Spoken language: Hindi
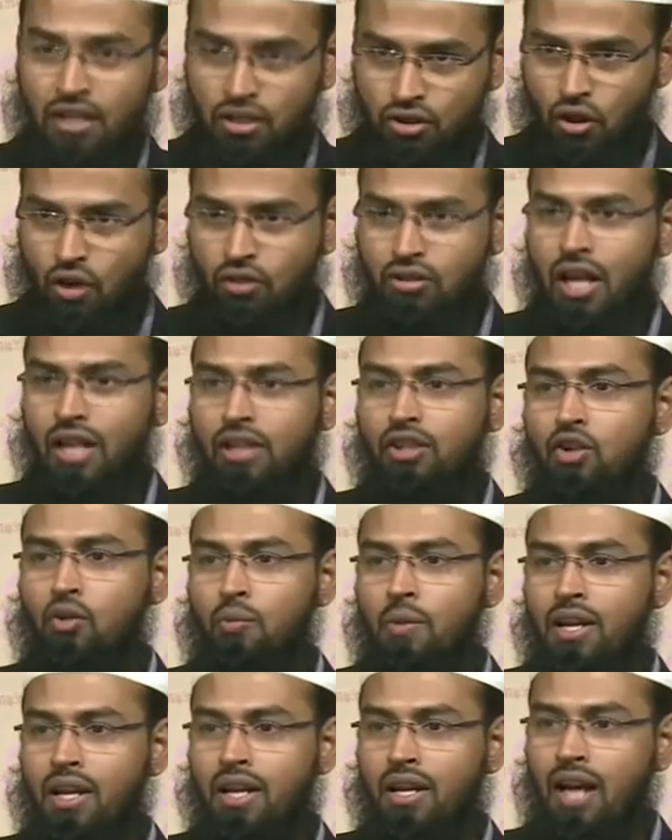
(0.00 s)
सौ साल की
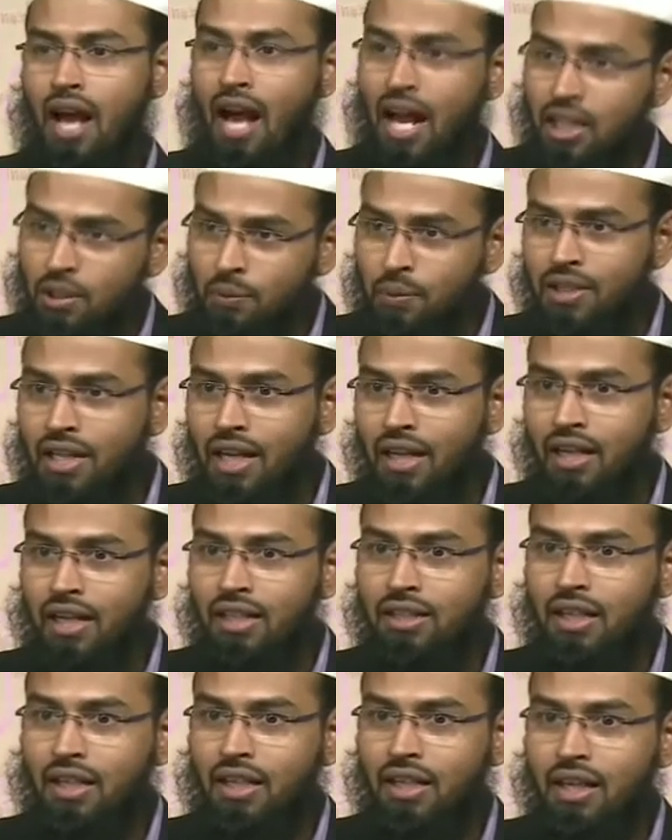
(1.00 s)
उम्र है आज भी देख
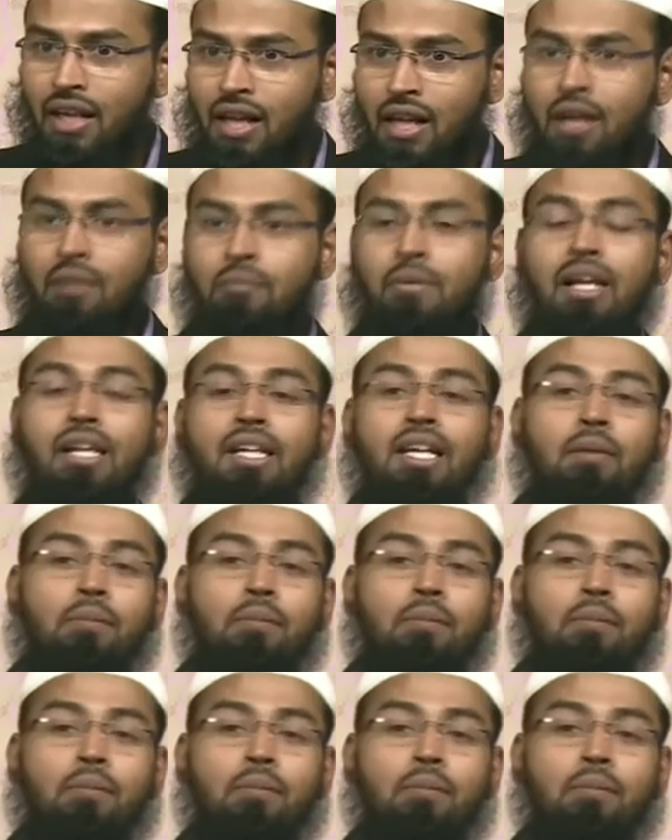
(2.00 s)
लेते हैं बल्कि